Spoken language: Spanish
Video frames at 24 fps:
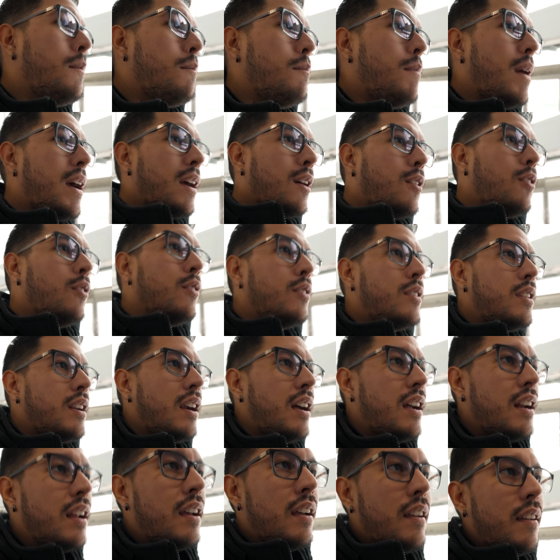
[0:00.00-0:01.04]
va a
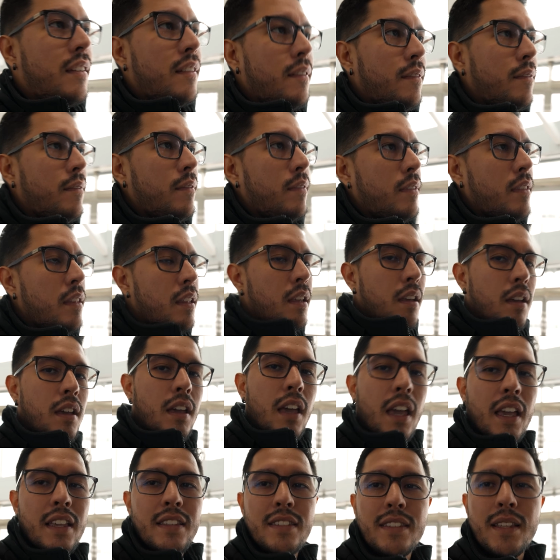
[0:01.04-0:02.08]
encontrar
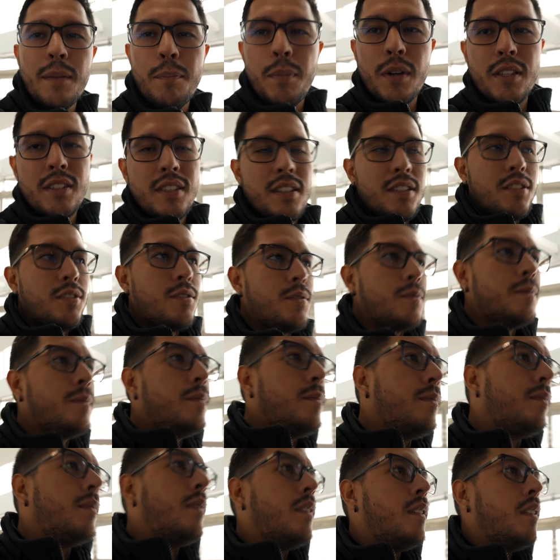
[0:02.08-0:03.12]
este pasillo.
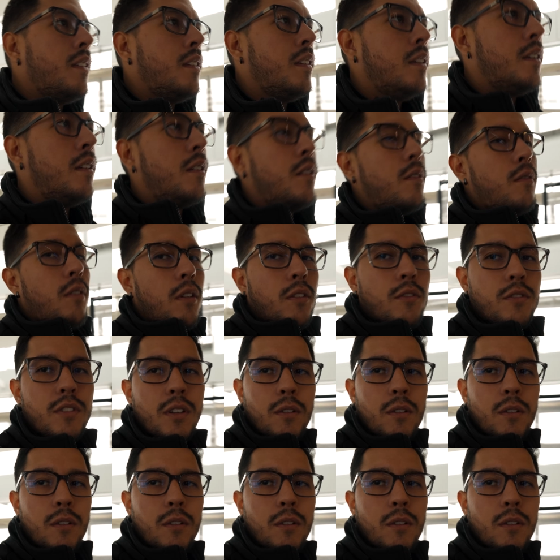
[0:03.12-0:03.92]
Cuando usted